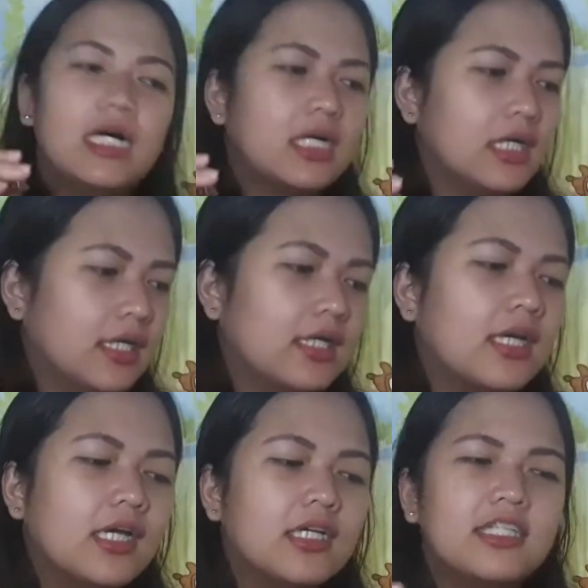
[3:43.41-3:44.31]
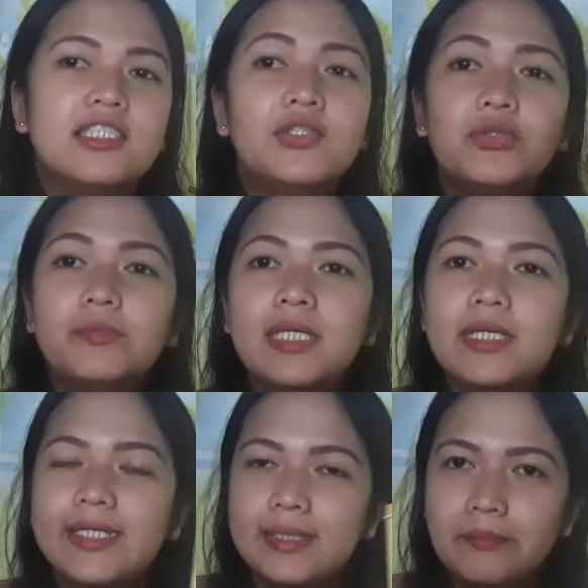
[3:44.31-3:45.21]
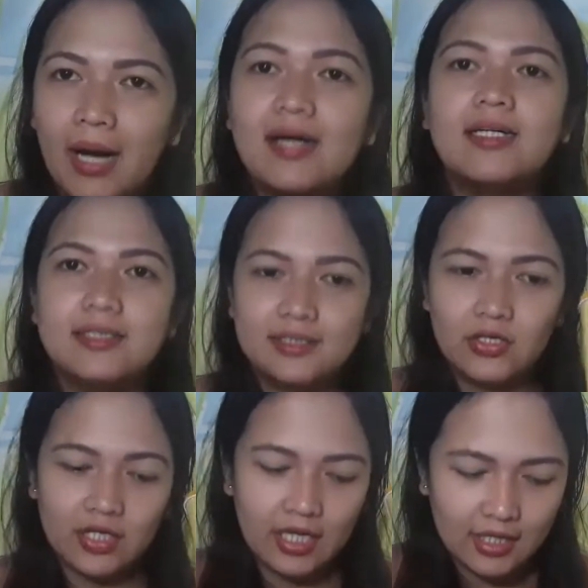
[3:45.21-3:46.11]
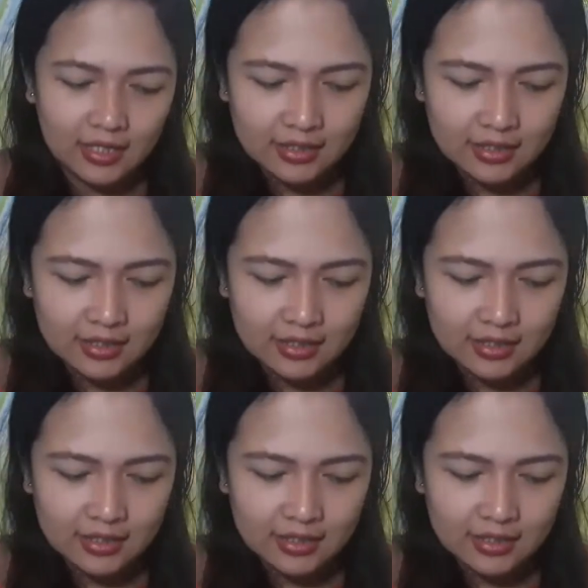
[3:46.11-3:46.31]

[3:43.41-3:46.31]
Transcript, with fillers: aking Snoopy bag. Okay?